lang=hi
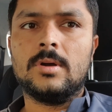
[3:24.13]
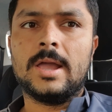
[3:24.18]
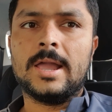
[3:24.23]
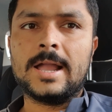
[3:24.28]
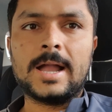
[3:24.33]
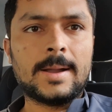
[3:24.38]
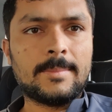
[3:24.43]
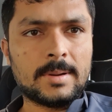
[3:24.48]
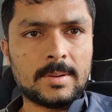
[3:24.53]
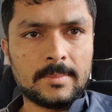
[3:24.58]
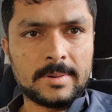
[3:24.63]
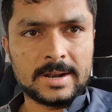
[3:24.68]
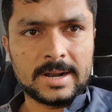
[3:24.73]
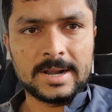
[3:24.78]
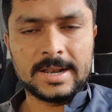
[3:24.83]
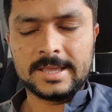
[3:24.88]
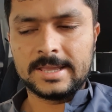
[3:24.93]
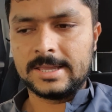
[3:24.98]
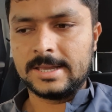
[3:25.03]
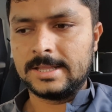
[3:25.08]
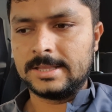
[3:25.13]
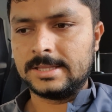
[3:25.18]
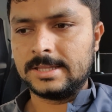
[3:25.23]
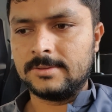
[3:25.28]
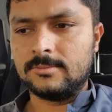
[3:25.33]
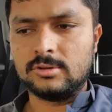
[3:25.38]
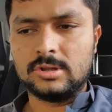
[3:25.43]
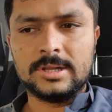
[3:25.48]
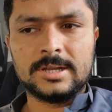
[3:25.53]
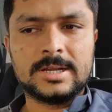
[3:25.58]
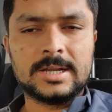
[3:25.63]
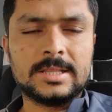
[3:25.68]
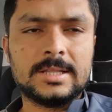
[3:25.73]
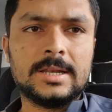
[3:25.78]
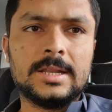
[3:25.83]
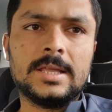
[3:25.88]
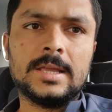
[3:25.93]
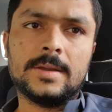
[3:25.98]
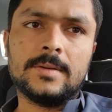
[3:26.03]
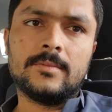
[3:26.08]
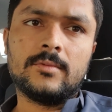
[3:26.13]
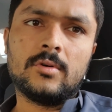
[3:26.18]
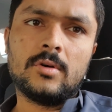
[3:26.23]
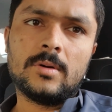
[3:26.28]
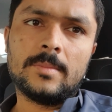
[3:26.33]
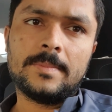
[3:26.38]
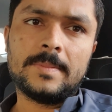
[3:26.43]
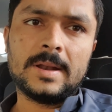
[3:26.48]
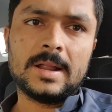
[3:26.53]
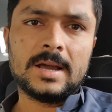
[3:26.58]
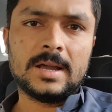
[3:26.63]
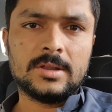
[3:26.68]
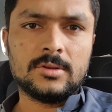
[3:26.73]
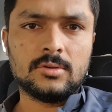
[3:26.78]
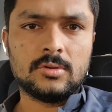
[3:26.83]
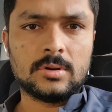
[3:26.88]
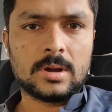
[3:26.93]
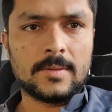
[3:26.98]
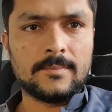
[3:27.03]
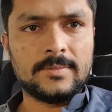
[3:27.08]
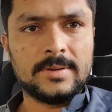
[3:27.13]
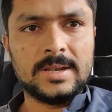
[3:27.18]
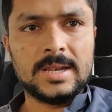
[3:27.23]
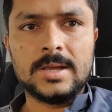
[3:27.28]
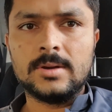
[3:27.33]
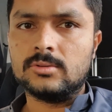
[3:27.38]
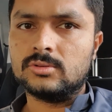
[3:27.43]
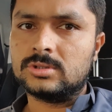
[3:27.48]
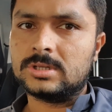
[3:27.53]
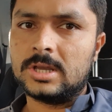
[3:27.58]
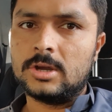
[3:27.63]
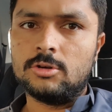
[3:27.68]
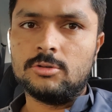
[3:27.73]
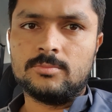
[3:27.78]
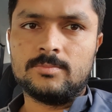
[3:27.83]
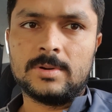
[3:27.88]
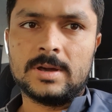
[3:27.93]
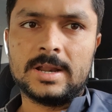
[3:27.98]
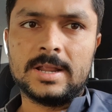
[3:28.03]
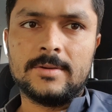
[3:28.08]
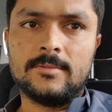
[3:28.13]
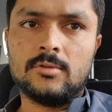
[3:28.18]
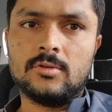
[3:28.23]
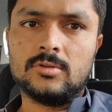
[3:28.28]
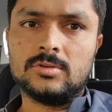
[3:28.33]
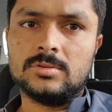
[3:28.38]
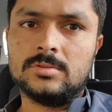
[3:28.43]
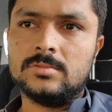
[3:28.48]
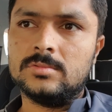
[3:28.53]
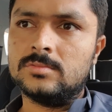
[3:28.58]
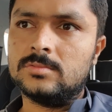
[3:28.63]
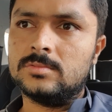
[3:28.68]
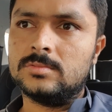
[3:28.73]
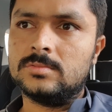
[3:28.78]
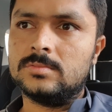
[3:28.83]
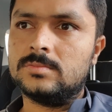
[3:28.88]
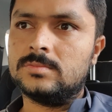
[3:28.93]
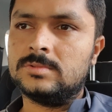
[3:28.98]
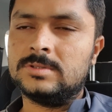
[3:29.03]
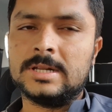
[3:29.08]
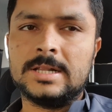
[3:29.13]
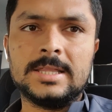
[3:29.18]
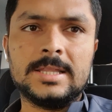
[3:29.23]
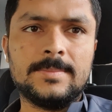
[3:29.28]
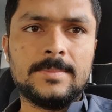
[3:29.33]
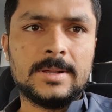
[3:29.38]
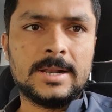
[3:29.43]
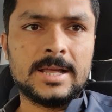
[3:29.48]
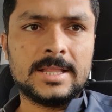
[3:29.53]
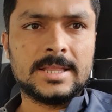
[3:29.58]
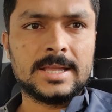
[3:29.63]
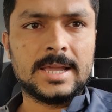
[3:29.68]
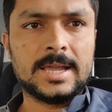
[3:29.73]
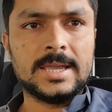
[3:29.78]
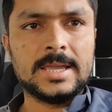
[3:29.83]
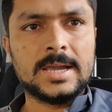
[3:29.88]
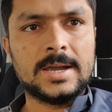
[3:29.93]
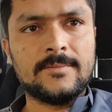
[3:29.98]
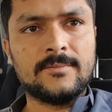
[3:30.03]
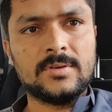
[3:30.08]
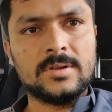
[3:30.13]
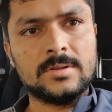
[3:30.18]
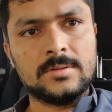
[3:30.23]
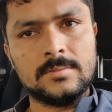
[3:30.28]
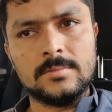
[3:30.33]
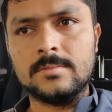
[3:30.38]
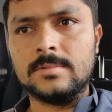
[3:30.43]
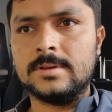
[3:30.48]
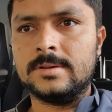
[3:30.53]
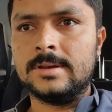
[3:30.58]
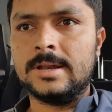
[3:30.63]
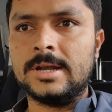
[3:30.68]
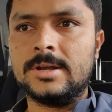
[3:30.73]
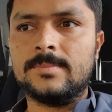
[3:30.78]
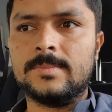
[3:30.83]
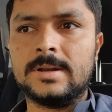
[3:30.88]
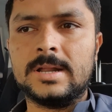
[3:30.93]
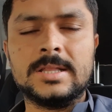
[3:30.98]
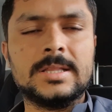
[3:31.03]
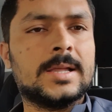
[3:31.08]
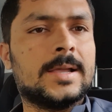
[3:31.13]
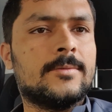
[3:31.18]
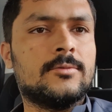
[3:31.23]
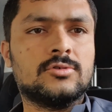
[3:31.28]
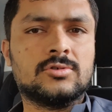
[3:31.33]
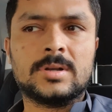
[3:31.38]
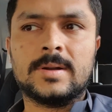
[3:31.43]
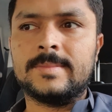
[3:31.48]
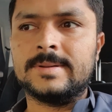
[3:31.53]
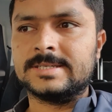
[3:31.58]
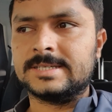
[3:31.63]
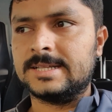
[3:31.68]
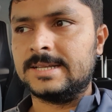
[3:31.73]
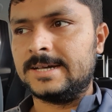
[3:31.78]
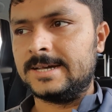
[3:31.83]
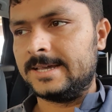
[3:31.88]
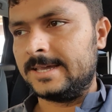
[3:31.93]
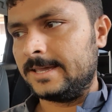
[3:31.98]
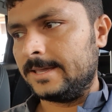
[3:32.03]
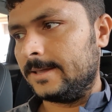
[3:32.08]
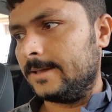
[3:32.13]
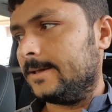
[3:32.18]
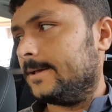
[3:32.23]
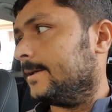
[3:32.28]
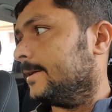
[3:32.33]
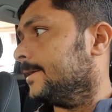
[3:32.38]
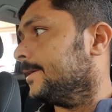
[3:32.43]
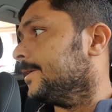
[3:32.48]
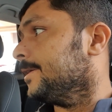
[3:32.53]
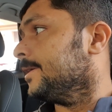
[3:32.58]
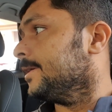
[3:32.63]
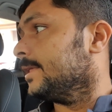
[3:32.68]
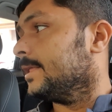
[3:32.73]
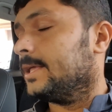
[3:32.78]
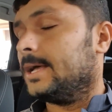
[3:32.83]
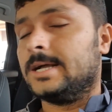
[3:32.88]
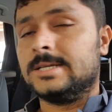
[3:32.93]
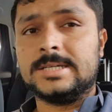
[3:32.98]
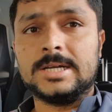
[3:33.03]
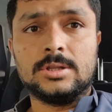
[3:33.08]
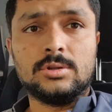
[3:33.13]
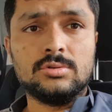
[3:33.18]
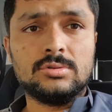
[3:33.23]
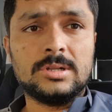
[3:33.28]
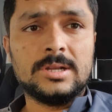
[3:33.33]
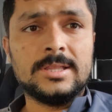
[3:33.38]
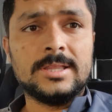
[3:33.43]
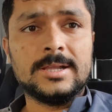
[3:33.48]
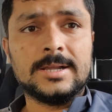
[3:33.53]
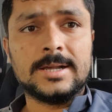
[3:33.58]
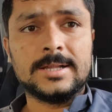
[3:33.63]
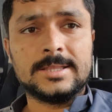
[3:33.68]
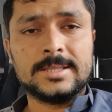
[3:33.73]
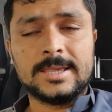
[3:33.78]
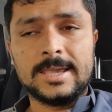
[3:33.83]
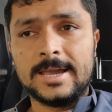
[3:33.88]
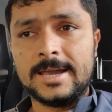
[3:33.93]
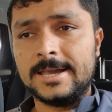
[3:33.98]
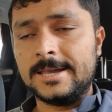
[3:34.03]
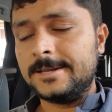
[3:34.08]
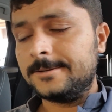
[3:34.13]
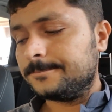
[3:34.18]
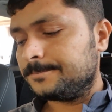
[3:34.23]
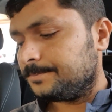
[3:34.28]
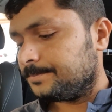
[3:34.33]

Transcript: एकामा बनाने की आती है वो दिक्कत नहीं है वो अपना जो कफील है उसके ऊपर है वो जल्दी बनाता है या फिर लेट बनाता है वो उसका मसला है अच्छा दूसरी दिक्कत क्या है